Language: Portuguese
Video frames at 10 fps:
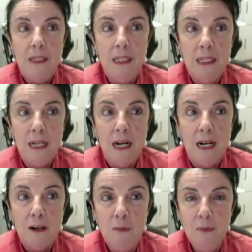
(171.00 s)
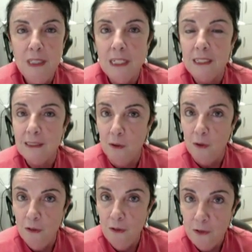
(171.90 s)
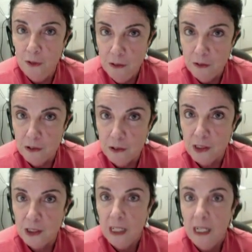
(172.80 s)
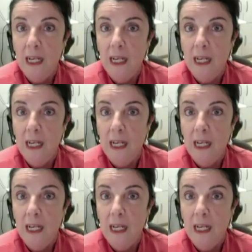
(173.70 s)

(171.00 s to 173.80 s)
que a comunicação com vivos